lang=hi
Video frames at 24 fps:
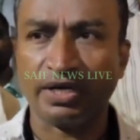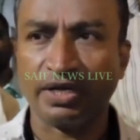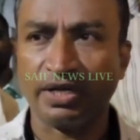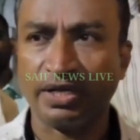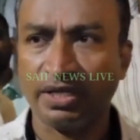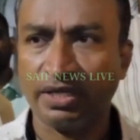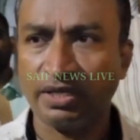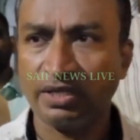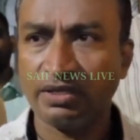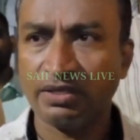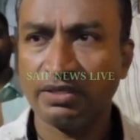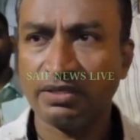
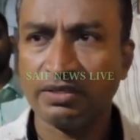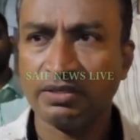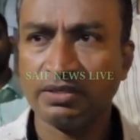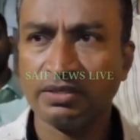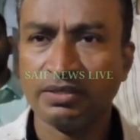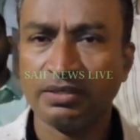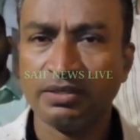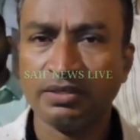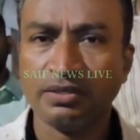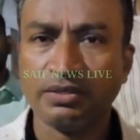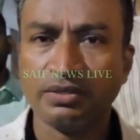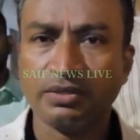बड़े घोटाले
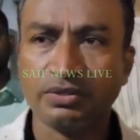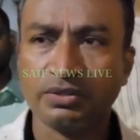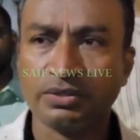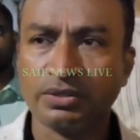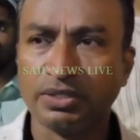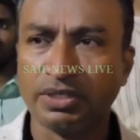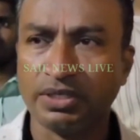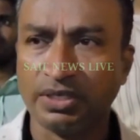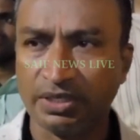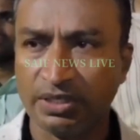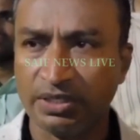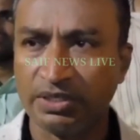पर भी
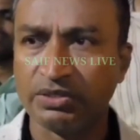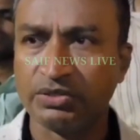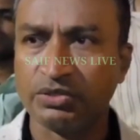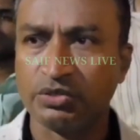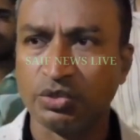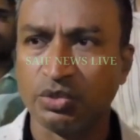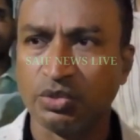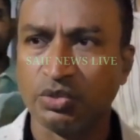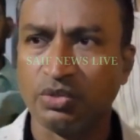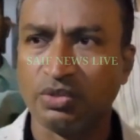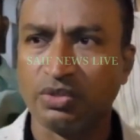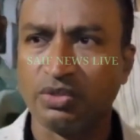
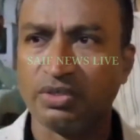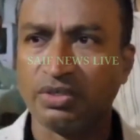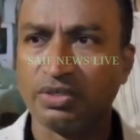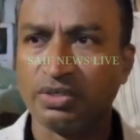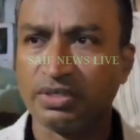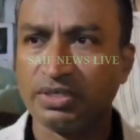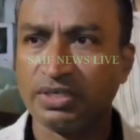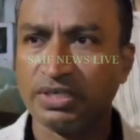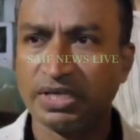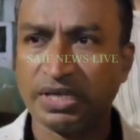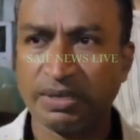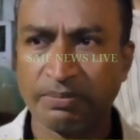
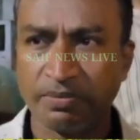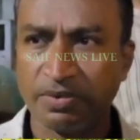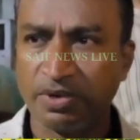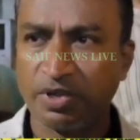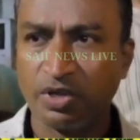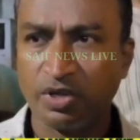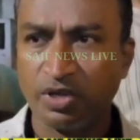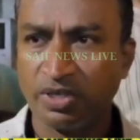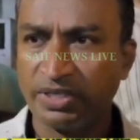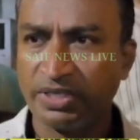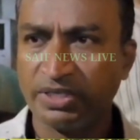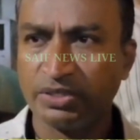खामोश बैठी
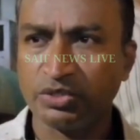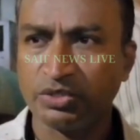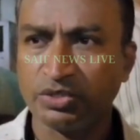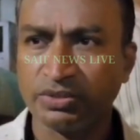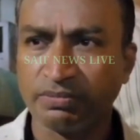हुई है